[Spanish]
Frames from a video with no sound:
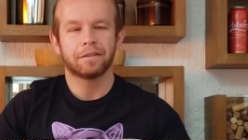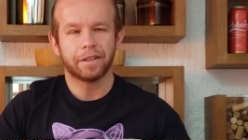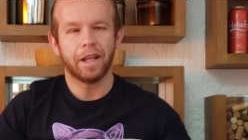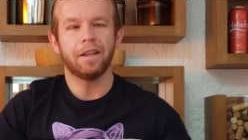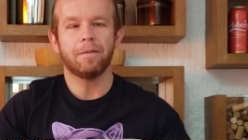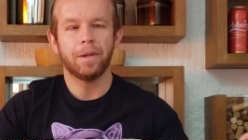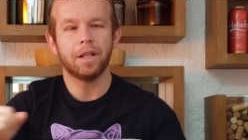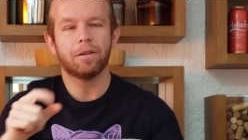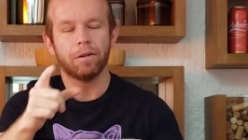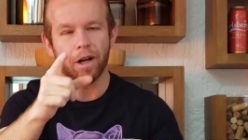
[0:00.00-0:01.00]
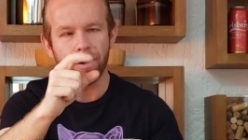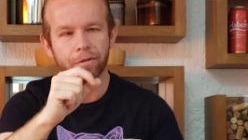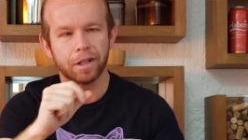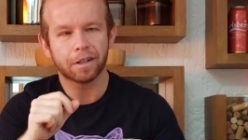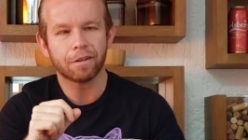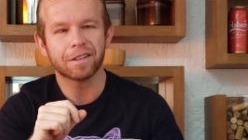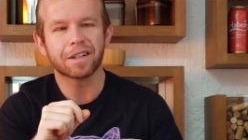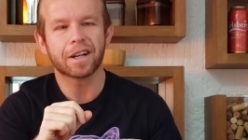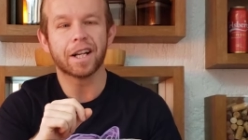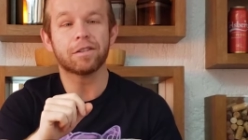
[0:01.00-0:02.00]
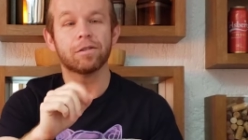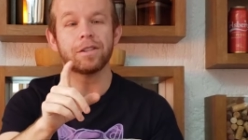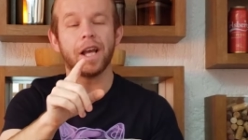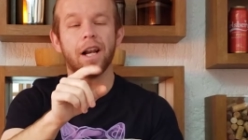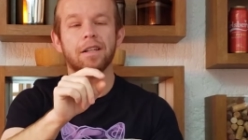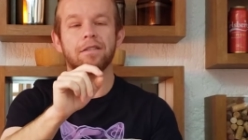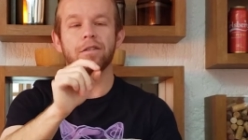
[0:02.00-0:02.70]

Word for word: te invito a unirte a nuestras redes sociales.